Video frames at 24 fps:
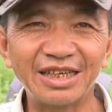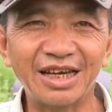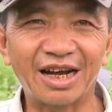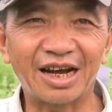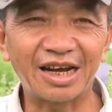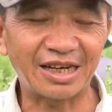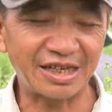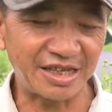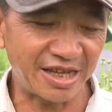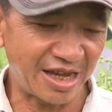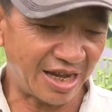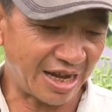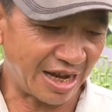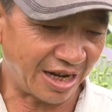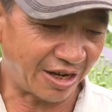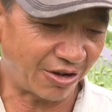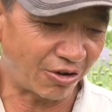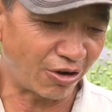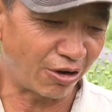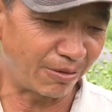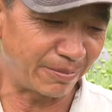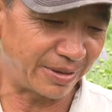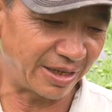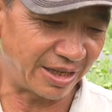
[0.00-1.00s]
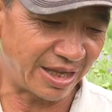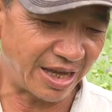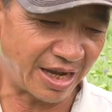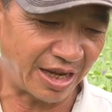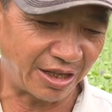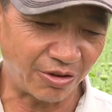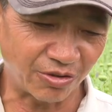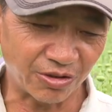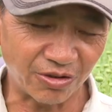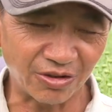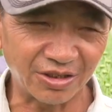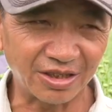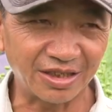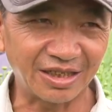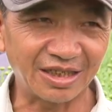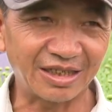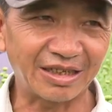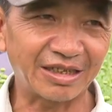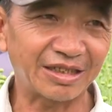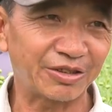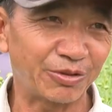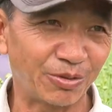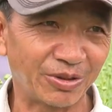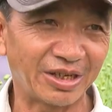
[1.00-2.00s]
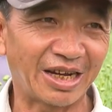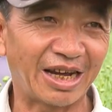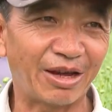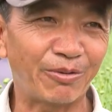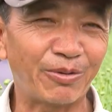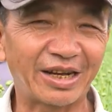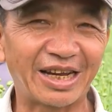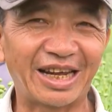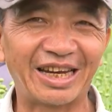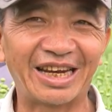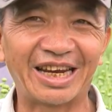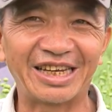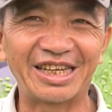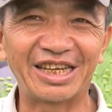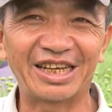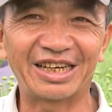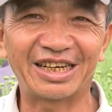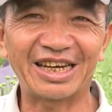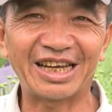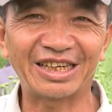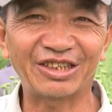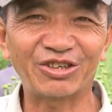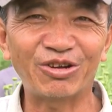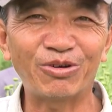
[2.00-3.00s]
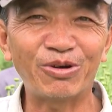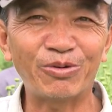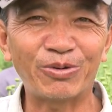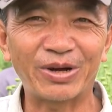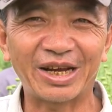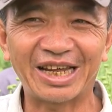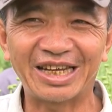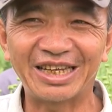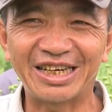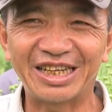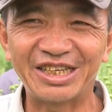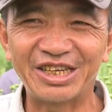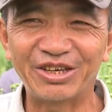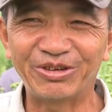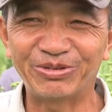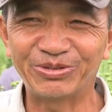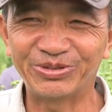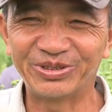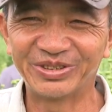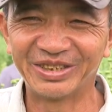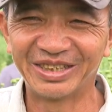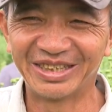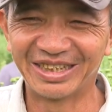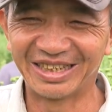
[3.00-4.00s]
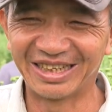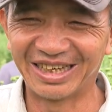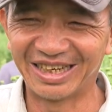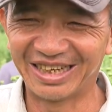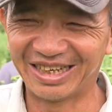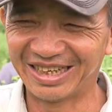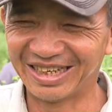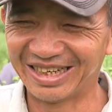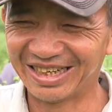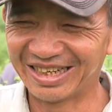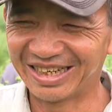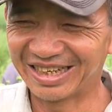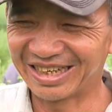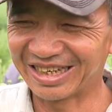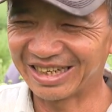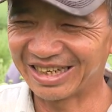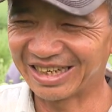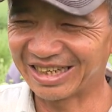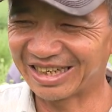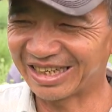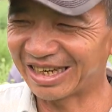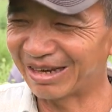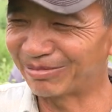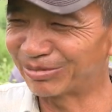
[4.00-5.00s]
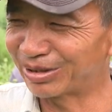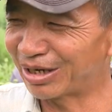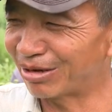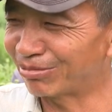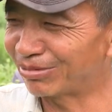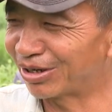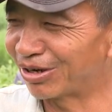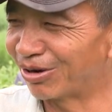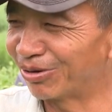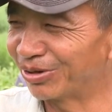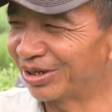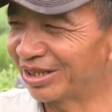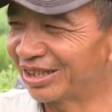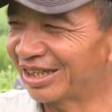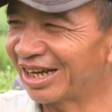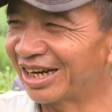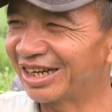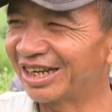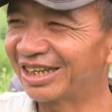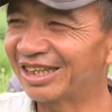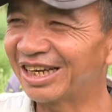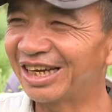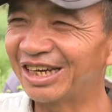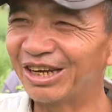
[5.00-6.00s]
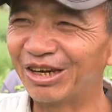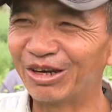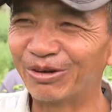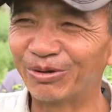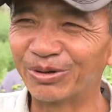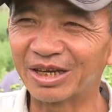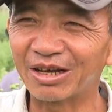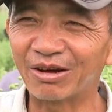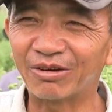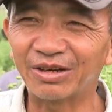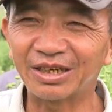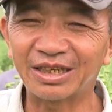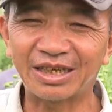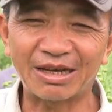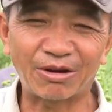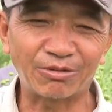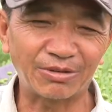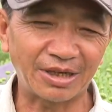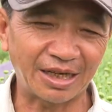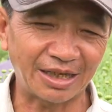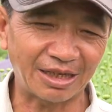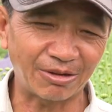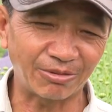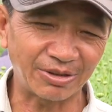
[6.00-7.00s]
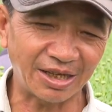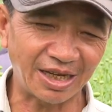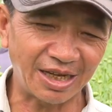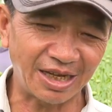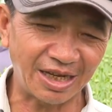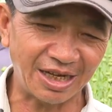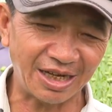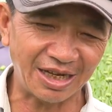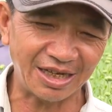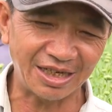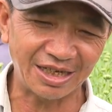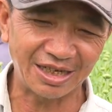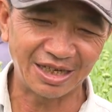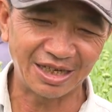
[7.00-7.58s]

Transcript: giờ về ăn cơm thì về thôi còn à, suốt ngày ở ngoài này là nhiều, đa số ở ngoài này là nhiều dạ. chăm sóc coi ta đi tới lui coi chậu này chậu kia vậy đó